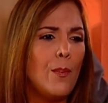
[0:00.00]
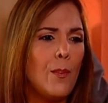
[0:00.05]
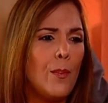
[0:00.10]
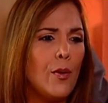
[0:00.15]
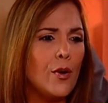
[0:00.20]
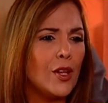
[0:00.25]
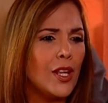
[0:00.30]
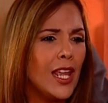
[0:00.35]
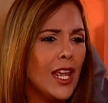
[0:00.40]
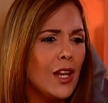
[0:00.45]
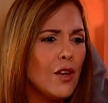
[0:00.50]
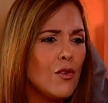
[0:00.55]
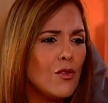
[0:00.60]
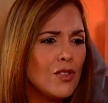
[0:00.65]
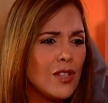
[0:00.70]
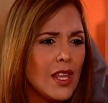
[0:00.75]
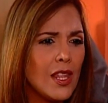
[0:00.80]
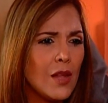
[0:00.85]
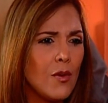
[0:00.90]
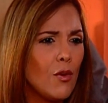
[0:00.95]
¿por qué no
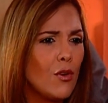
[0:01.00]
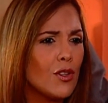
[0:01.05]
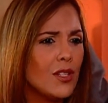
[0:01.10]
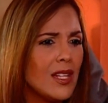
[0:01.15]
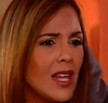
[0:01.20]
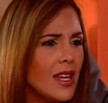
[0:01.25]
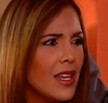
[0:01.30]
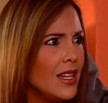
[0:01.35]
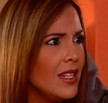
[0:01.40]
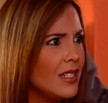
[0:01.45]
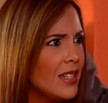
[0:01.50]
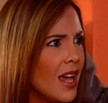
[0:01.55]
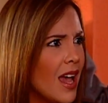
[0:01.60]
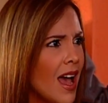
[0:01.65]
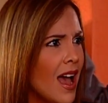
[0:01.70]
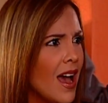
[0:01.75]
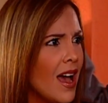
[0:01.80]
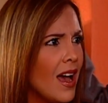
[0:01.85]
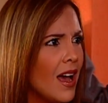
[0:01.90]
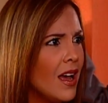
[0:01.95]
se divorcian y
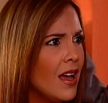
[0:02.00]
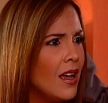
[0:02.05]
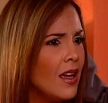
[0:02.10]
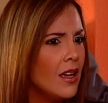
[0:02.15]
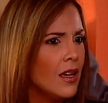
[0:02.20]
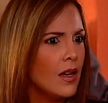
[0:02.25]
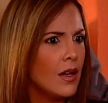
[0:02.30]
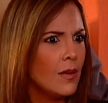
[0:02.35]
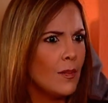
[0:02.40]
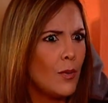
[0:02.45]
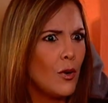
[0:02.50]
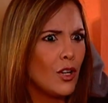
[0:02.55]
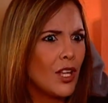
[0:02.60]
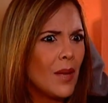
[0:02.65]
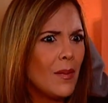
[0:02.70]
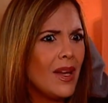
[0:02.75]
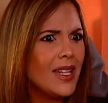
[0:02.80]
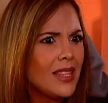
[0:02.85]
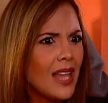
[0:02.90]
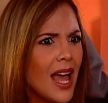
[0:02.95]
ya? ¿Por qué
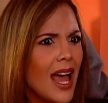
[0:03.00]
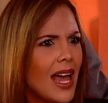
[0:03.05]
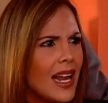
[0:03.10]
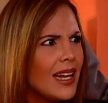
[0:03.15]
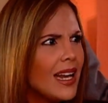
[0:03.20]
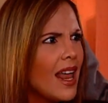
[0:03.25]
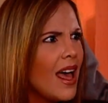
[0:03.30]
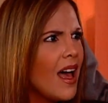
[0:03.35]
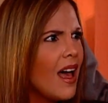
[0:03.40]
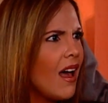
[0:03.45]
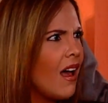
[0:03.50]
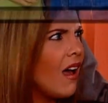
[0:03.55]
matarla?